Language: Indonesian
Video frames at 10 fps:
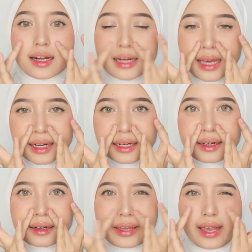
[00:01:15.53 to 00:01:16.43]

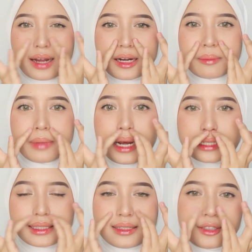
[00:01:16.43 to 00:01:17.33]
dan kayak ada
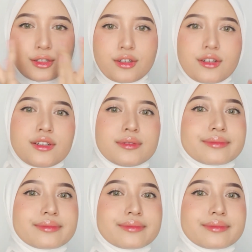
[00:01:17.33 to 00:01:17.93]
bekasnya gitu loh